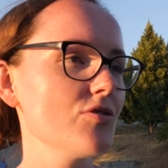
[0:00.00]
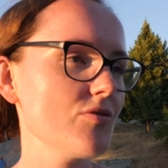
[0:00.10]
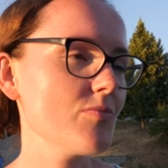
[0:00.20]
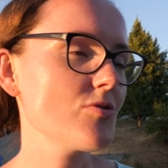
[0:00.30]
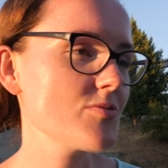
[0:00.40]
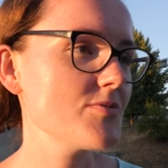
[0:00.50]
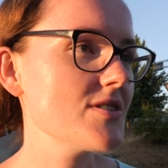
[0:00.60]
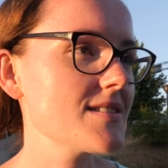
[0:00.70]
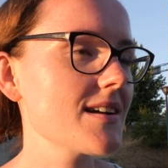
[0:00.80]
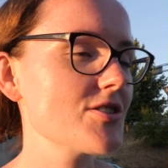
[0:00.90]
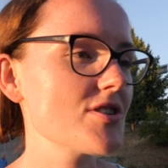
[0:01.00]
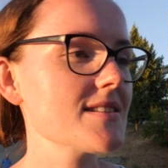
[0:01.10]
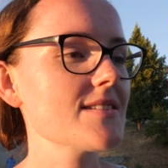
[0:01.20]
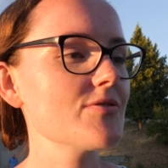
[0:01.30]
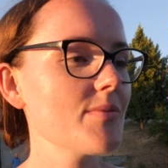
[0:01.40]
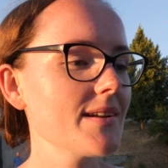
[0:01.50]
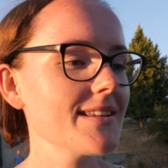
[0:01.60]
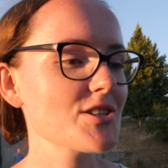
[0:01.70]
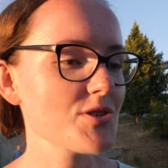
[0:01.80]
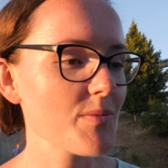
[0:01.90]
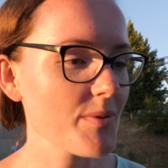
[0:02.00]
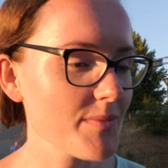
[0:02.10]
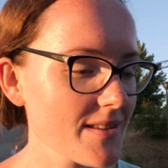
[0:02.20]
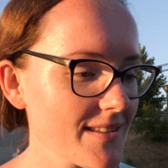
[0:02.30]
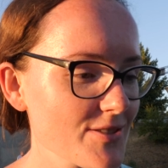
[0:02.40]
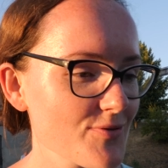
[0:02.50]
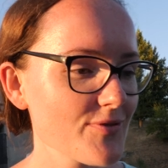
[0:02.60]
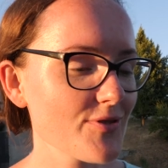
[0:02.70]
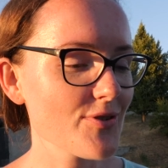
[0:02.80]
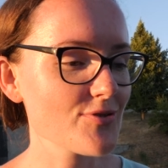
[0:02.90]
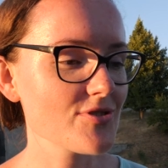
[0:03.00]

No, może być jest jakaś szansa w tym, ale też trzeba pamiętać w to,